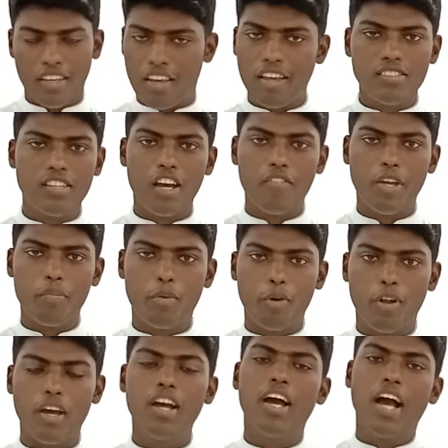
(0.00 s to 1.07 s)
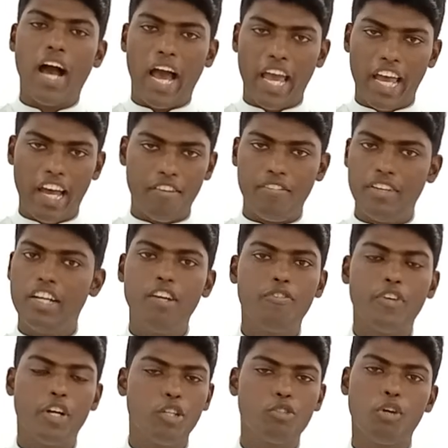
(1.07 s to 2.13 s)
ஏசாவை போல ஐ ஹாவ் எனஃப்
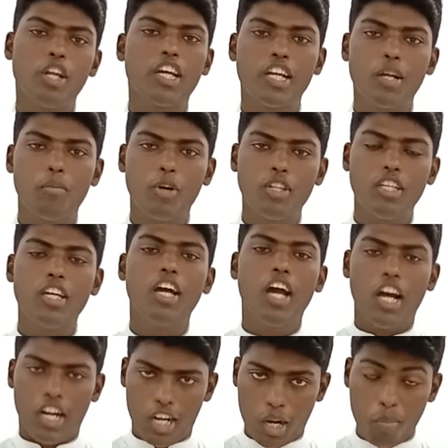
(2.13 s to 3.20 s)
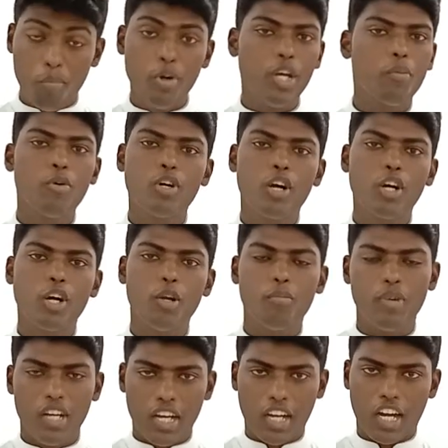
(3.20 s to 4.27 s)
என்று சொல்லுகின்ற பொழுது நம்முடைய முகங்களும்
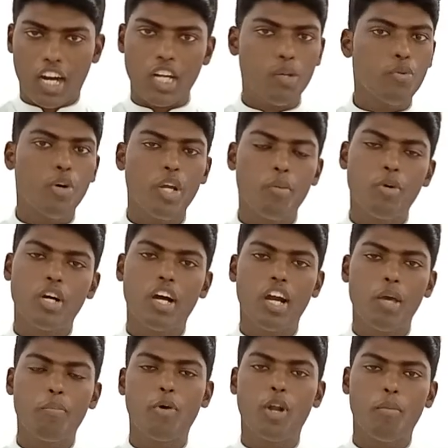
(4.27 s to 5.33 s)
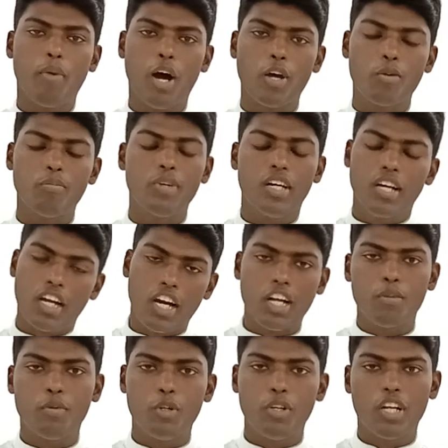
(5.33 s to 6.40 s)
கடவுளுடைய முகங்களைப் போல மாறும்
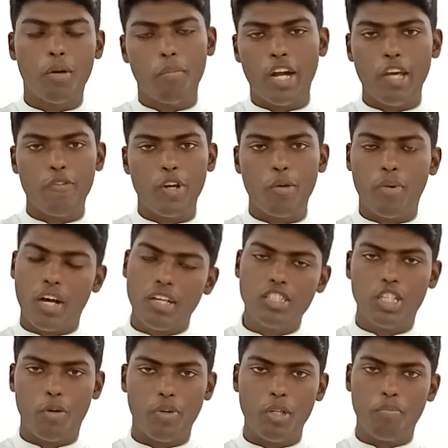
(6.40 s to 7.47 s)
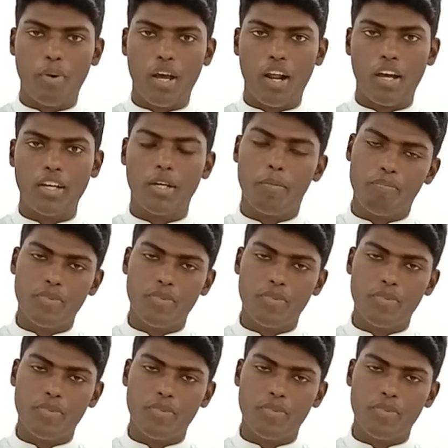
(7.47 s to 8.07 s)
கடவுள் நம் அனைவரையும் ஆசீர்வதிப்பாராக